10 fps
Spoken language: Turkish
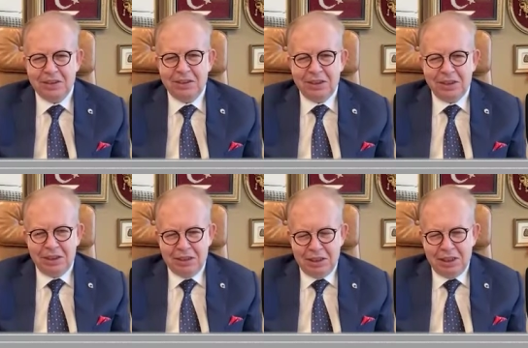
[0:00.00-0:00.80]

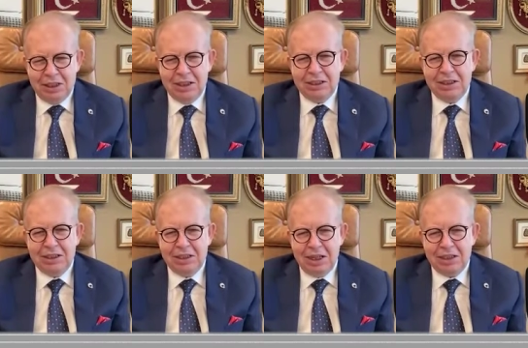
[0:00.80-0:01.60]
İngiltere'ye gelenler
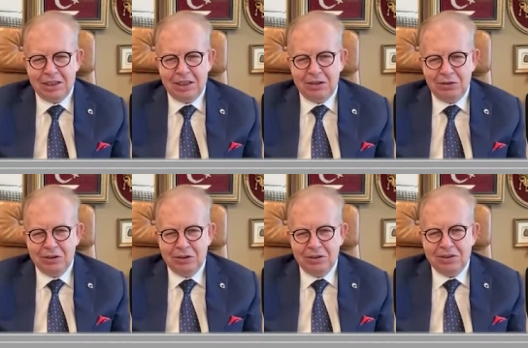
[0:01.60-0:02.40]
nereden
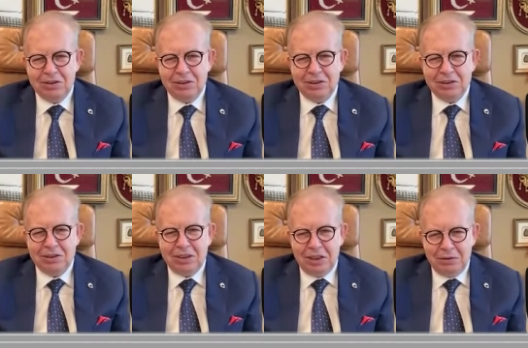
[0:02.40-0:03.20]
geliyor?
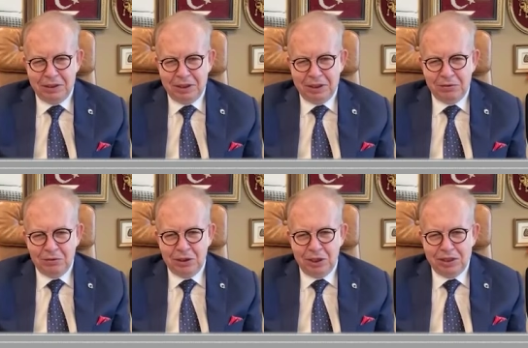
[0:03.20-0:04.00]
Afrika'dan
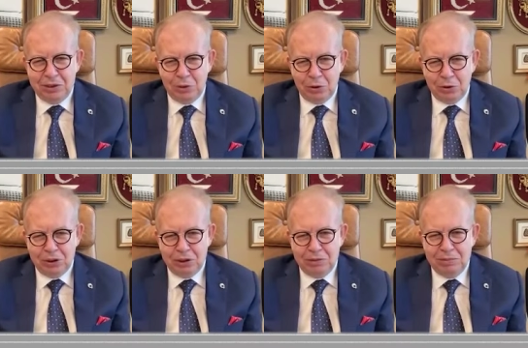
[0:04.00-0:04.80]
düzensiz göç
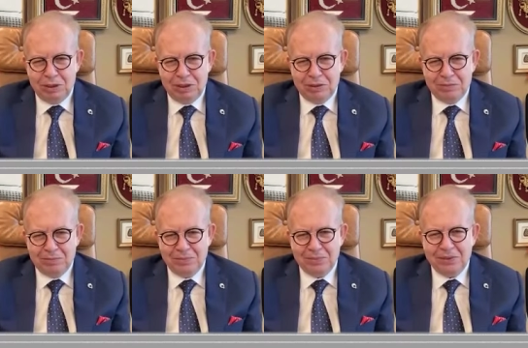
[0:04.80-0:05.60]
sığınmacı.
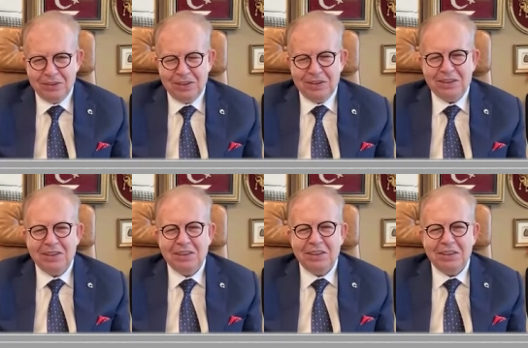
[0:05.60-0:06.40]

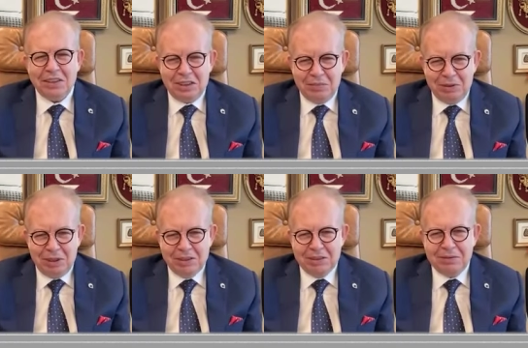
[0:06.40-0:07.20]

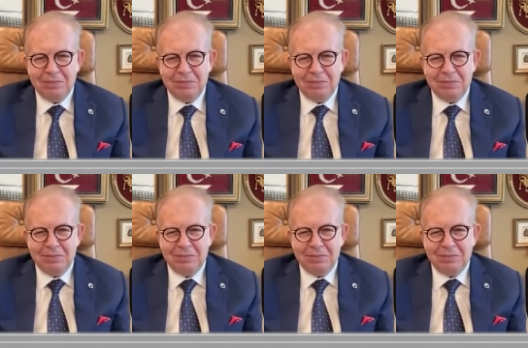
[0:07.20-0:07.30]
Şimdi